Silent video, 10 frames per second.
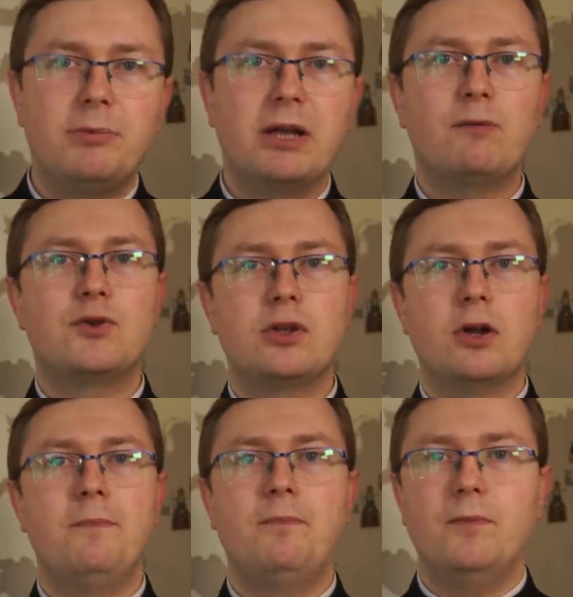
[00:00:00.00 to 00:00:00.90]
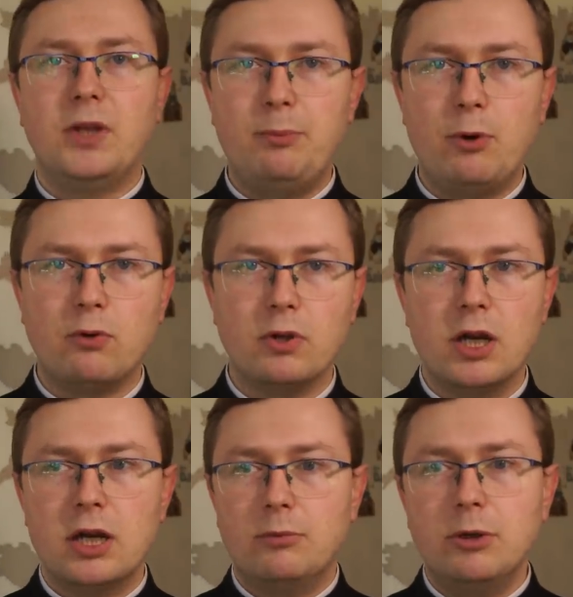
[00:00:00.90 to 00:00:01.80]
Pierwszy to niepokój.
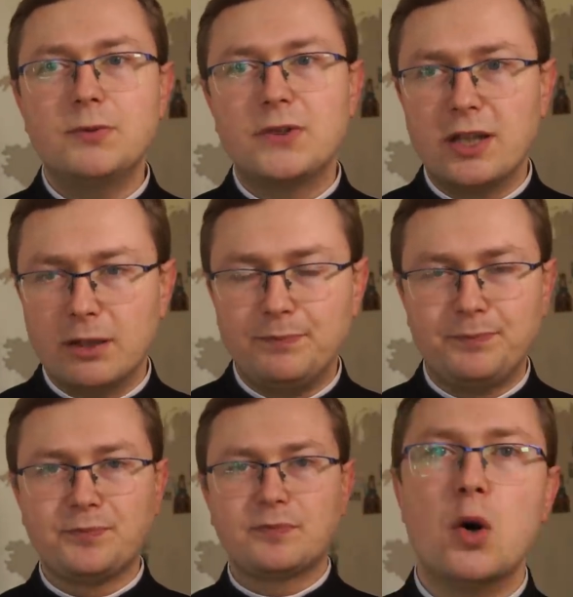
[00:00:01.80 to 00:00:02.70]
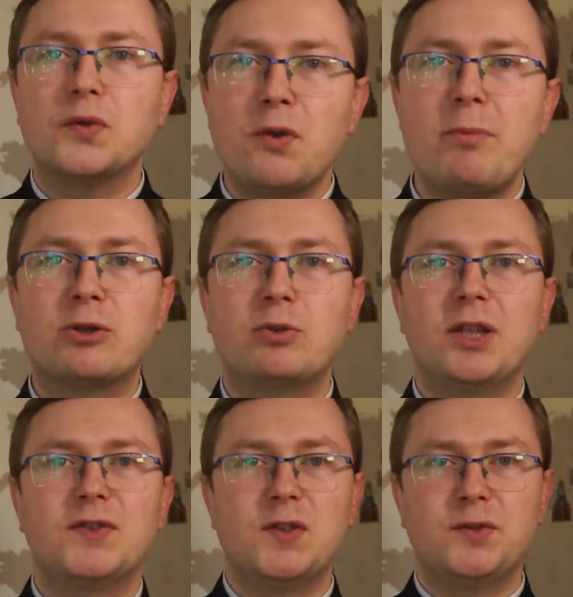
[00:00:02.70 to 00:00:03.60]
Moim zdaniem osoba,
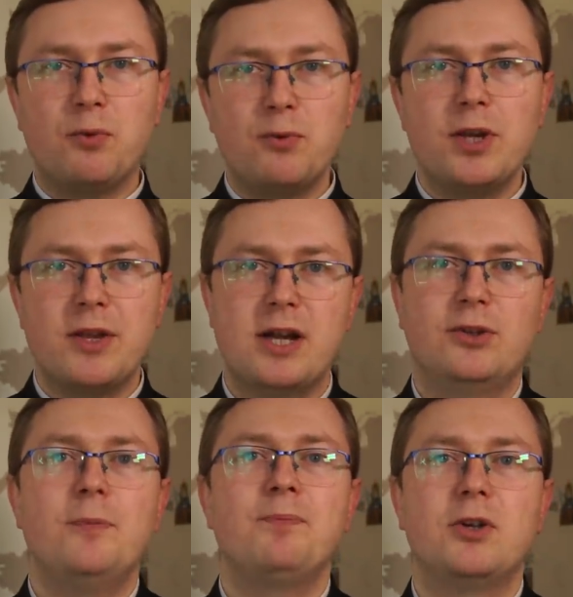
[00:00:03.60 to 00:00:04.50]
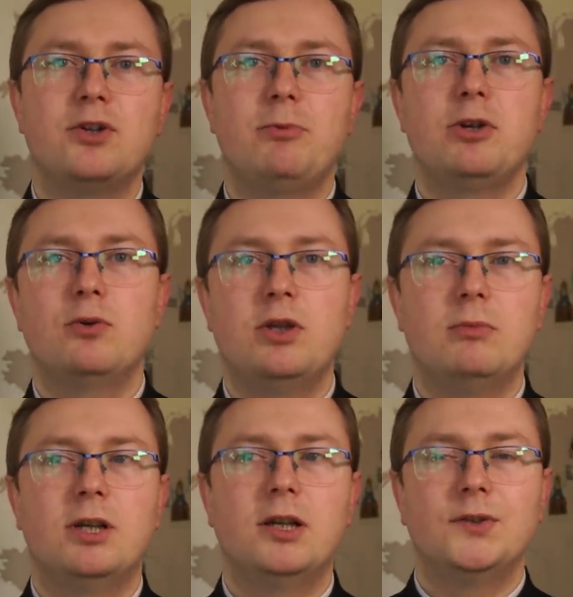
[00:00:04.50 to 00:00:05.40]
która zasługuje na to, żeby ją
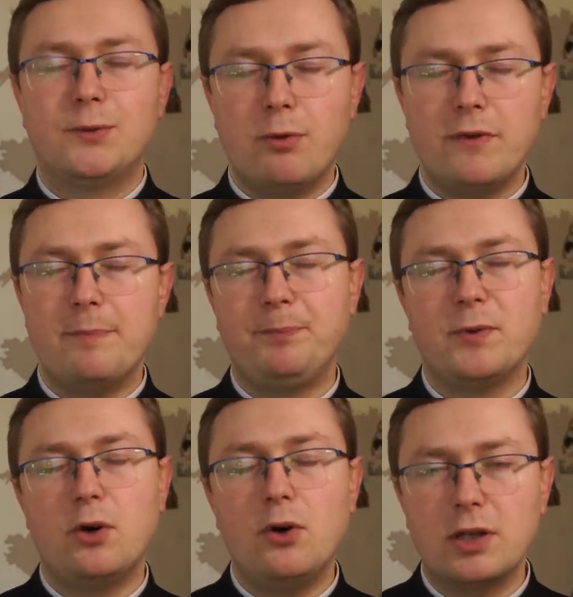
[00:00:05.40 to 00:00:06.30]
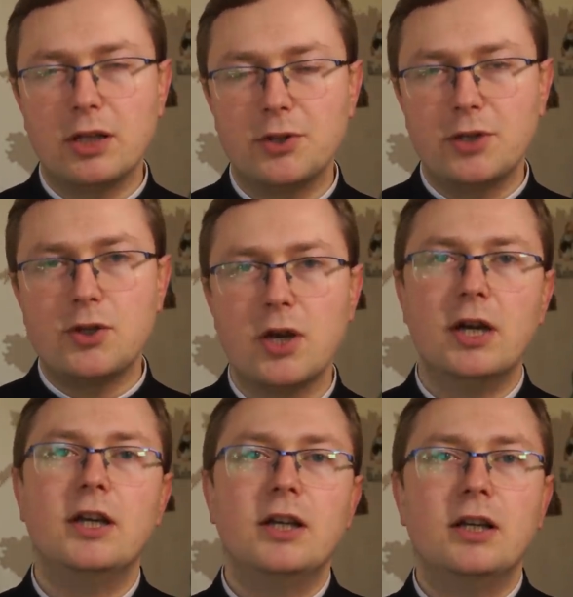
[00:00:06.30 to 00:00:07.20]
tym słowem określić,
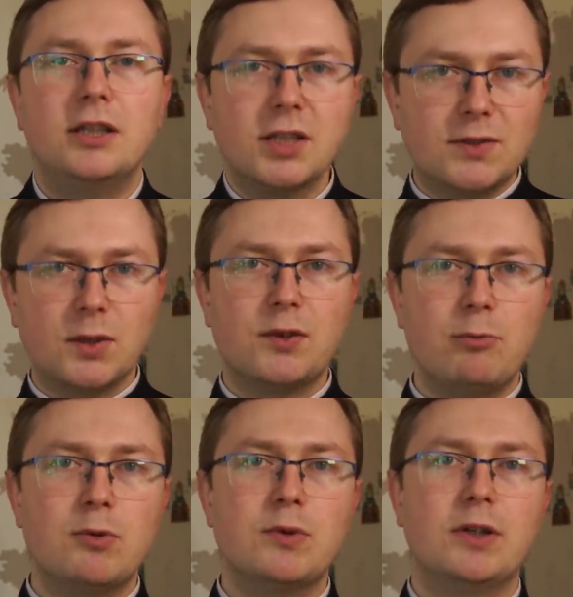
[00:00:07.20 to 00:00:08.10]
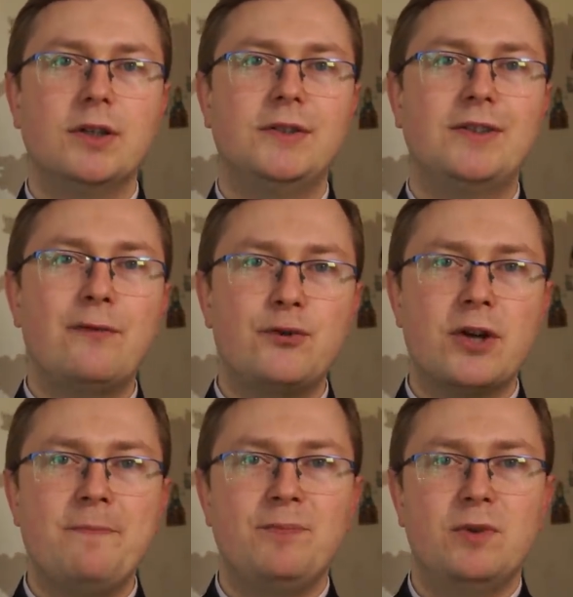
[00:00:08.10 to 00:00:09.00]
jest osobą
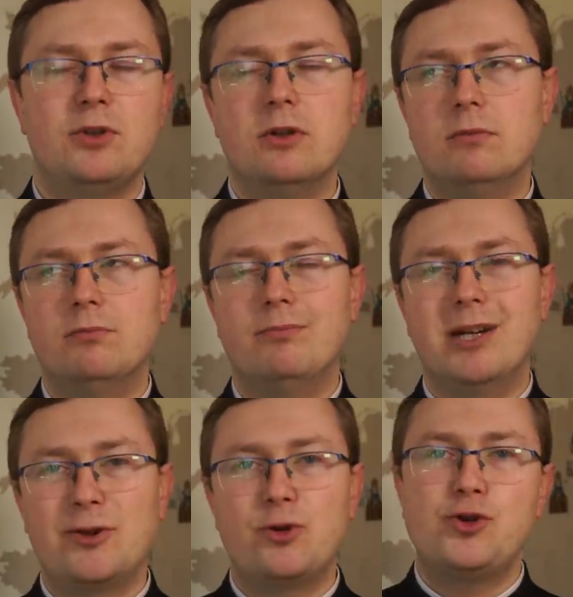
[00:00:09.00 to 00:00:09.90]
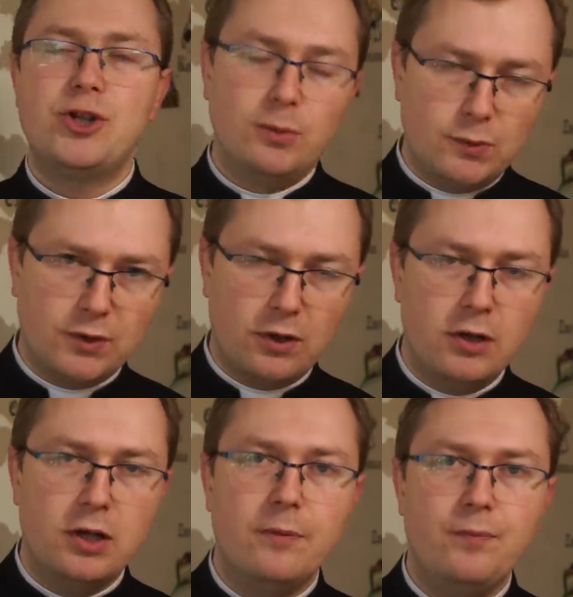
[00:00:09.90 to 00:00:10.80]
zawsze, czy bardzo
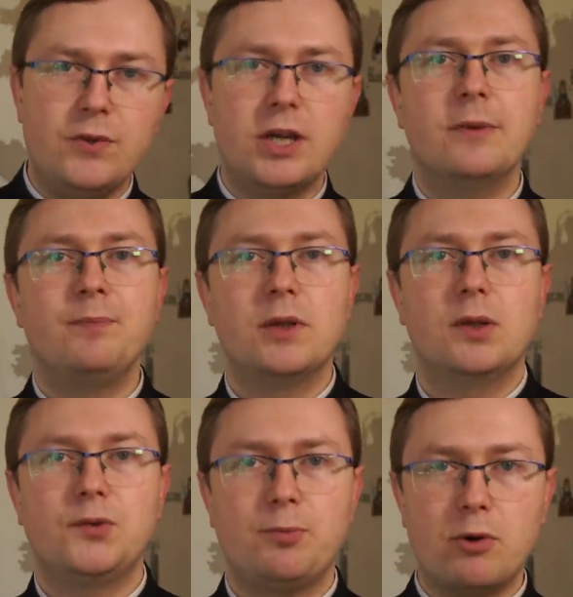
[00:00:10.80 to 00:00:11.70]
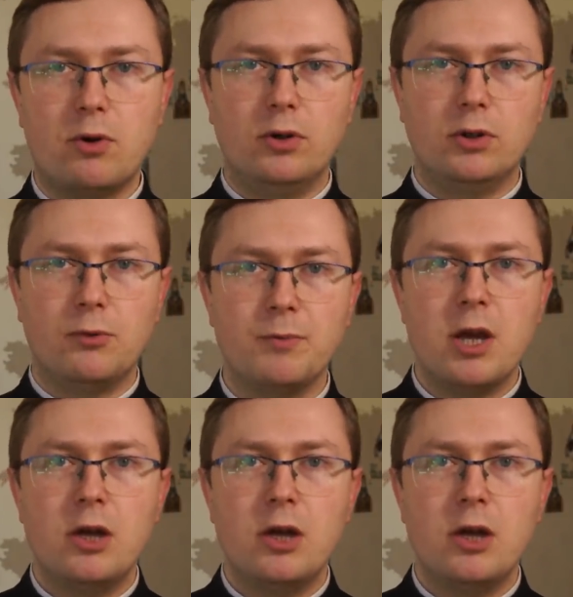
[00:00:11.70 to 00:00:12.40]
często niespokojną.